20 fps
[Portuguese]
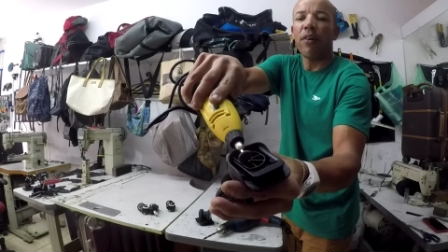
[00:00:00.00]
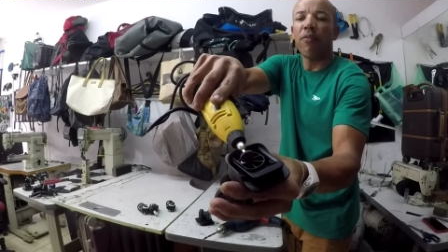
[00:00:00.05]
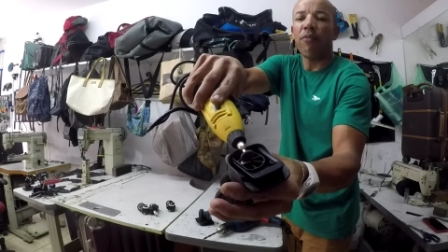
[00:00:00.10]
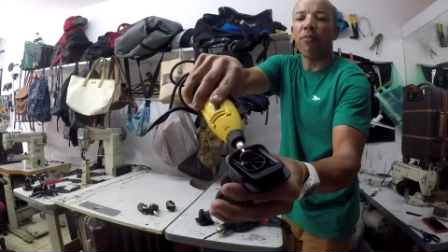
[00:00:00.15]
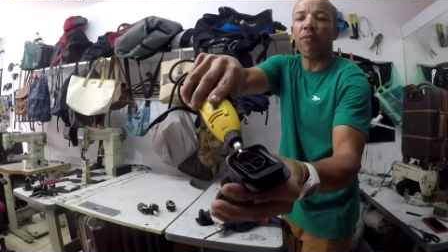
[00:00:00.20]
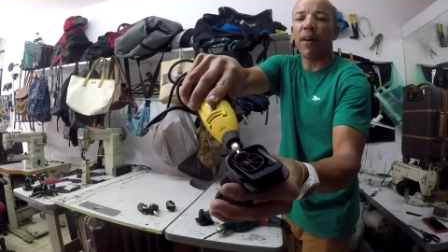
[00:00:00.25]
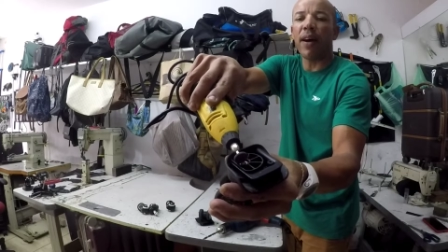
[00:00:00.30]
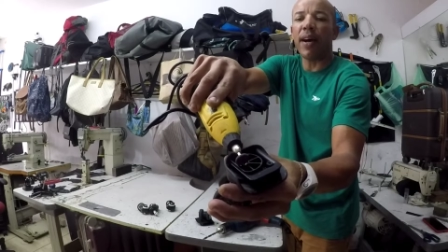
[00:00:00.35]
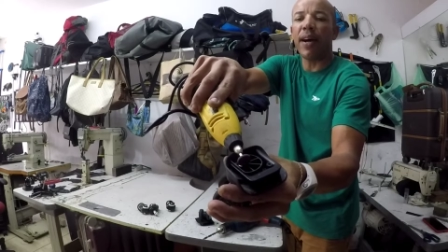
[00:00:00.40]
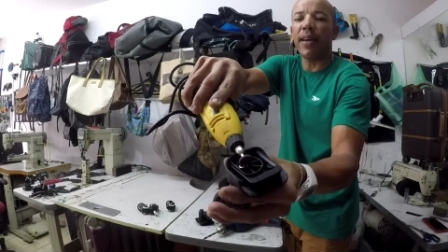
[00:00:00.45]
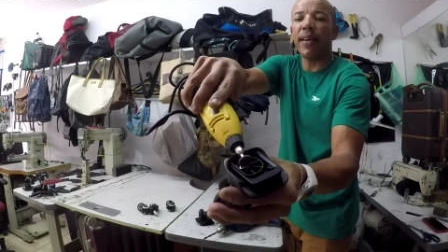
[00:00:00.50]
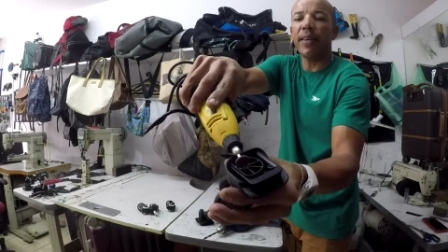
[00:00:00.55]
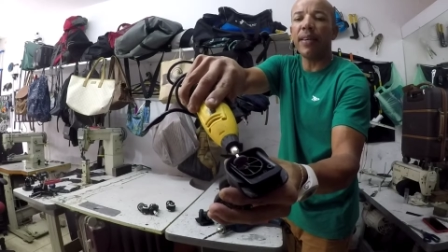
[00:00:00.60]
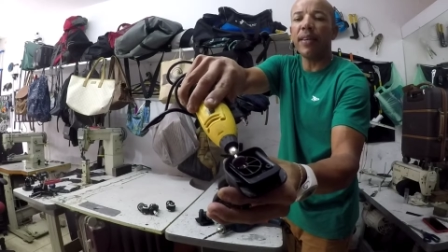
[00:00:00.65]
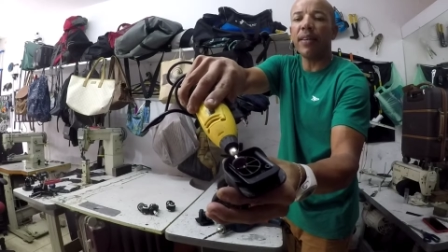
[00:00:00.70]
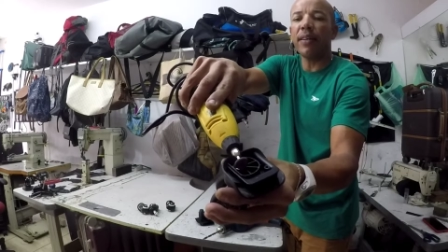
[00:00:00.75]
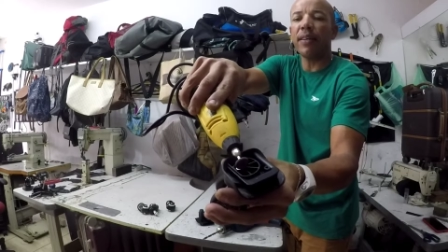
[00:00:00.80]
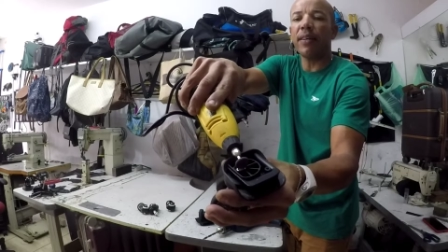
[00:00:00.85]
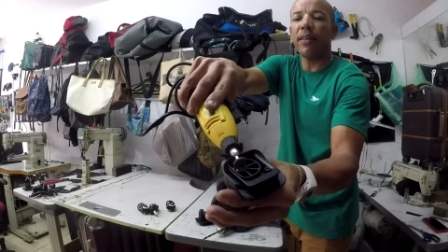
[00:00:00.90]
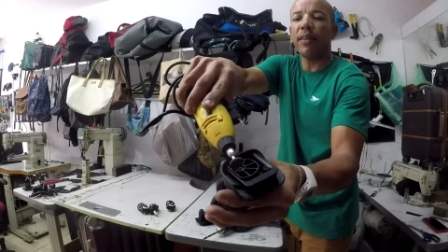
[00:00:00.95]
Vai,
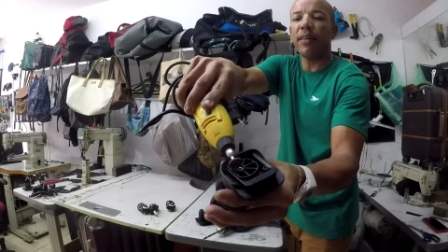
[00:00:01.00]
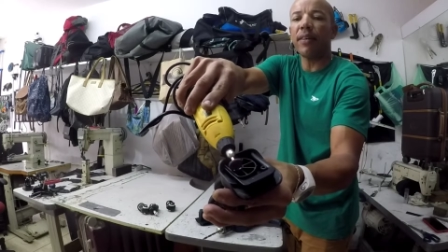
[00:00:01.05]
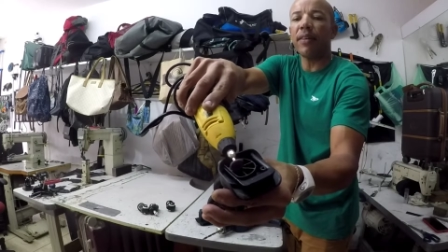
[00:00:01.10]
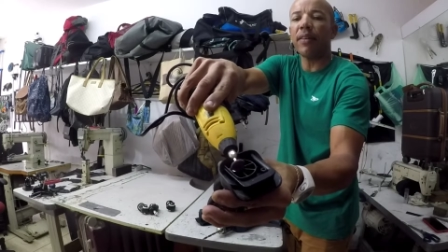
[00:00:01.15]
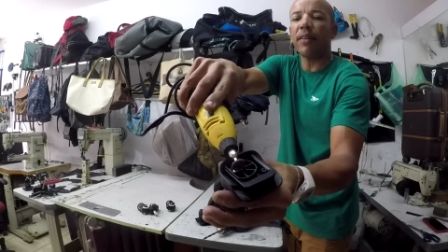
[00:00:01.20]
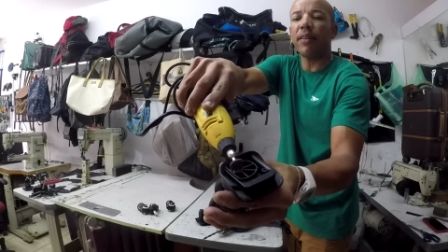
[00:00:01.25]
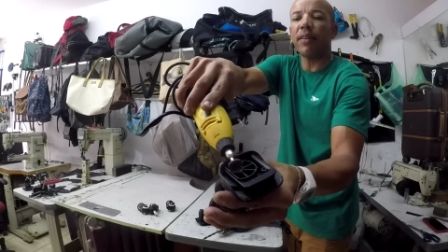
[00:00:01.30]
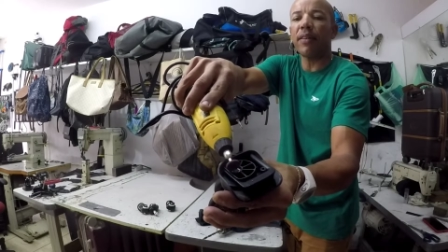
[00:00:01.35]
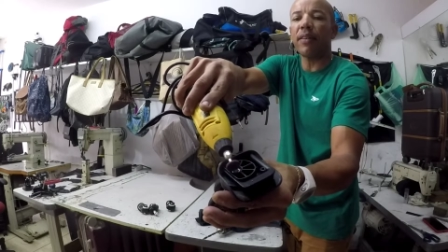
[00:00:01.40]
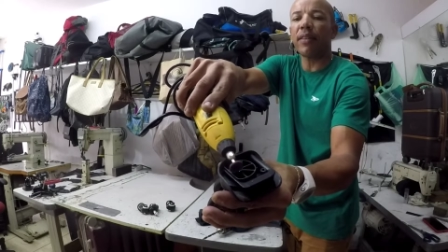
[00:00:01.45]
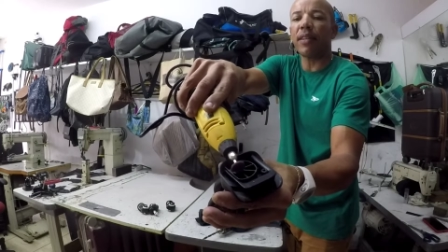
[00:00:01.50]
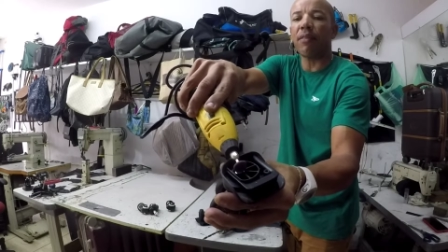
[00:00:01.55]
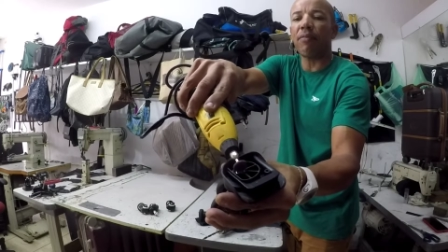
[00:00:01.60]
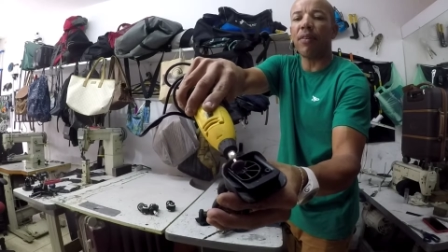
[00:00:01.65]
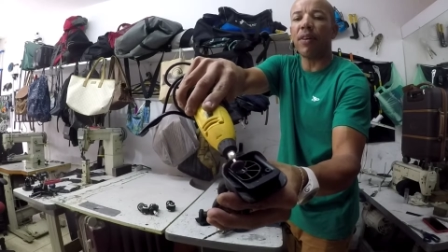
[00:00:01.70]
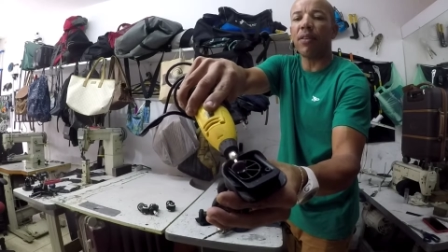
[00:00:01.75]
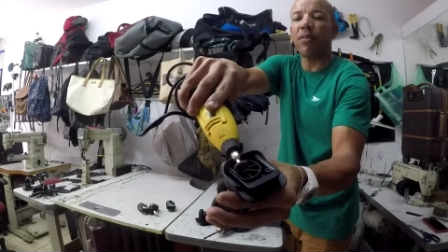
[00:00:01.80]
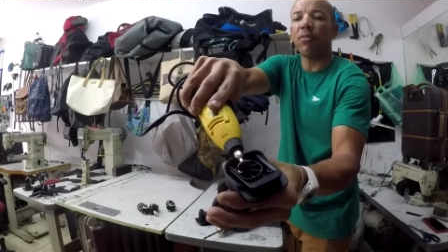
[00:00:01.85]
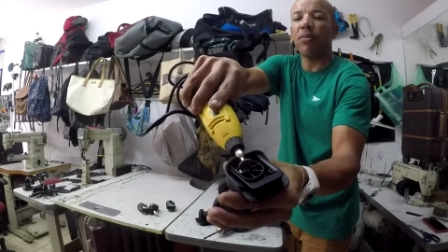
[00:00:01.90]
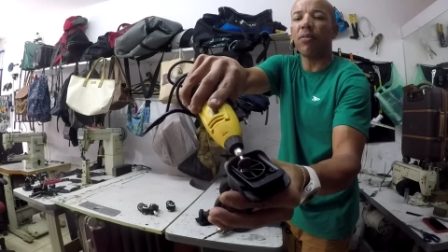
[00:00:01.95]
tá
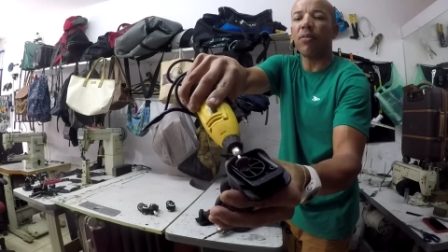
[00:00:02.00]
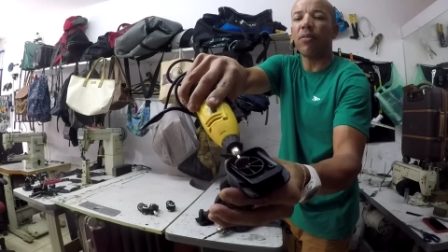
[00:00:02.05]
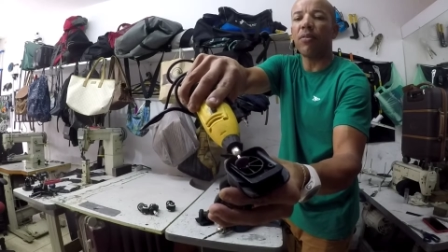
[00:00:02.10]
vendo?